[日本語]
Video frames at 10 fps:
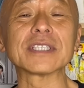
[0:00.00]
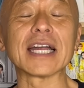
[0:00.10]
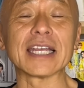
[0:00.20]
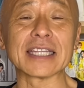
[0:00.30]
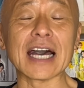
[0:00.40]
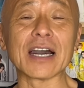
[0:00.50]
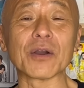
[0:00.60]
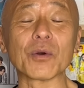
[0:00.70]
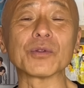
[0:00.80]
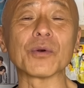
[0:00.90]
された
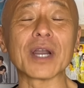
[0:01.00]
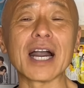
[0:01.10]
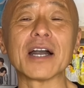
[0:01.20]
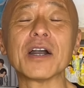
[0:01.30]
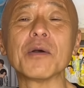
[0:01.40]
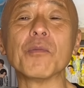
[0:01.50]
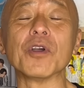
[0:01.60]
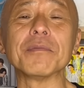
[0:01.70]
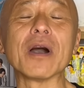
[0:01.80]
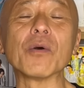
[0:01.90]
ことがも
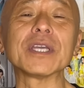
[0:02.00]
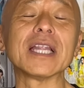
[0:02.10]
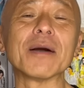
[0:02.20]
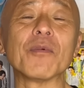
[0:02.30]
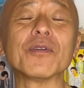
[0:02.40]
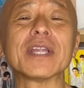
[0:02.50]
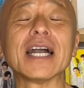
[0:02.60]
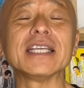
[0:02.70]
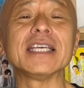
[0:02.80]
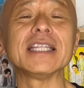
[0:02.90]
う今大きな問
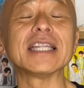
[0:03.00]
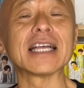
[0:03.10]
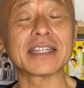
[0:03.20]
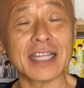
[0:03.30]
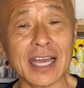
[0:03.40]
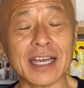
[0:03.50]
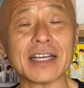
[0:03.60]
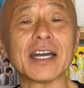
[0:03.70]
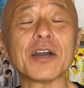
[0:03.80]
題になって